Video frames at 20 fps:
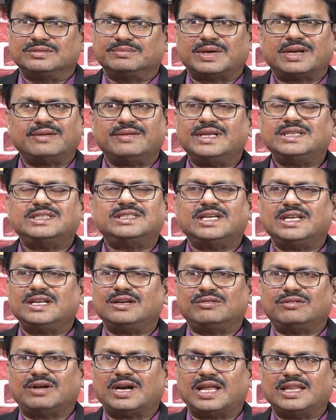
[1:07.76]
మనం ఏం
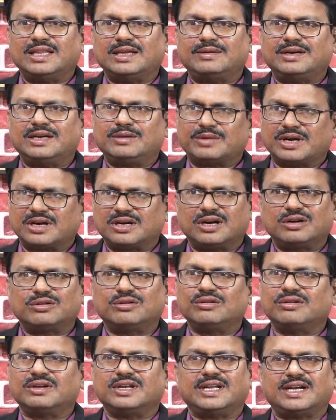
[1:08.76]
చేయలేము వాళ్ళు అదేమంటే మాకు
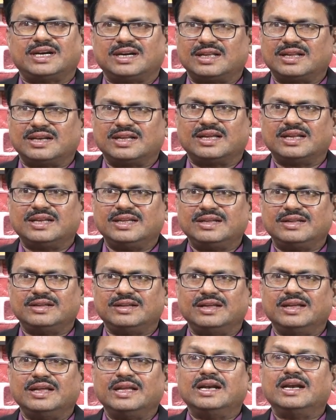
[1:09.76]
హక్కులు ఉన్నాయి అంటారు కానీ
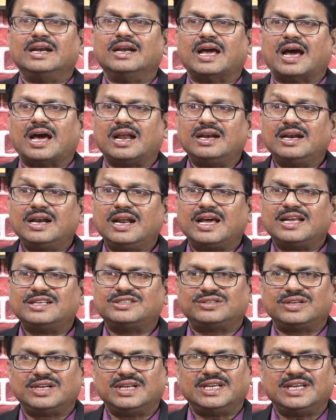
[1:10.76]

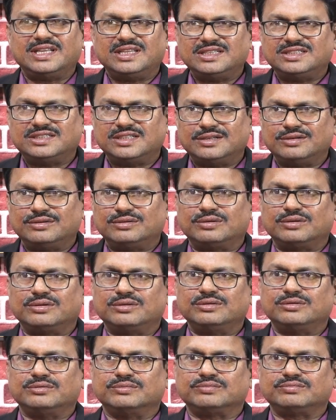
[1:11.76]
అన్యాచురల్ ఏది
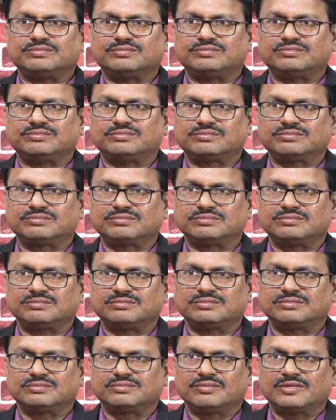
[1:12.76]
చేయకూడదు
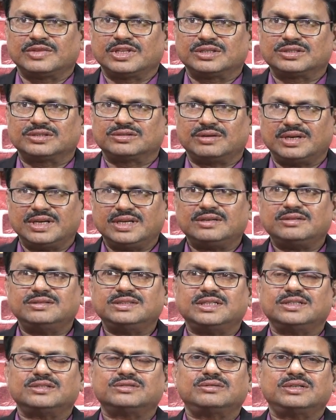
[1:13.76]
స్వలింగం
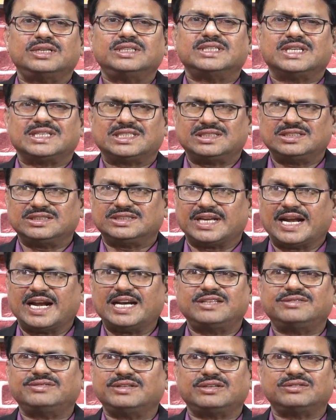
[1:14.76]
చేసుకుంటే జస్ట్
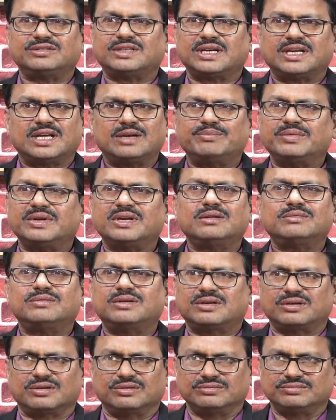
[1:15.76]
సాటిస్ఫై అవుతారు కానీ పిల్లలు
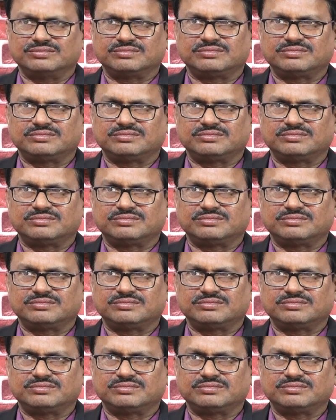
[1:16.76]
పుట్టరు